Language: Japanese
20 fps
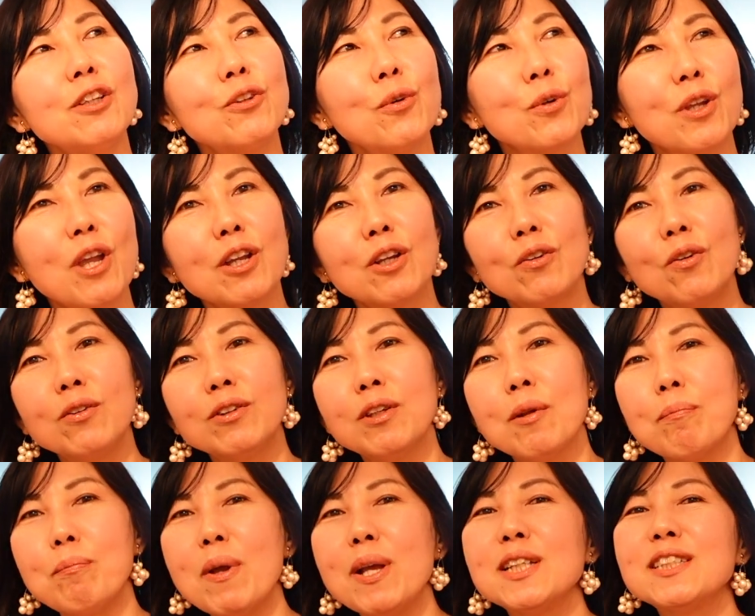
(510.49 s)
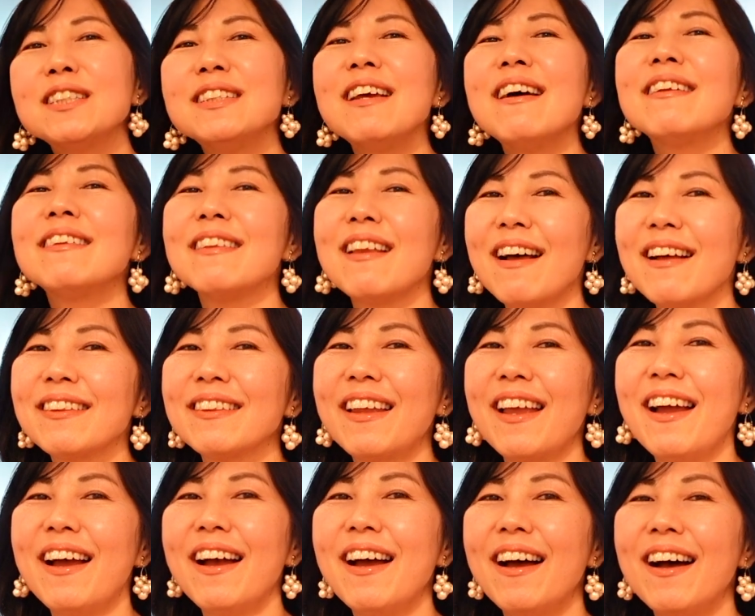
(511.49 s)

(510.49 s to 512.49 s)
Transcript: と結婚って別やんなって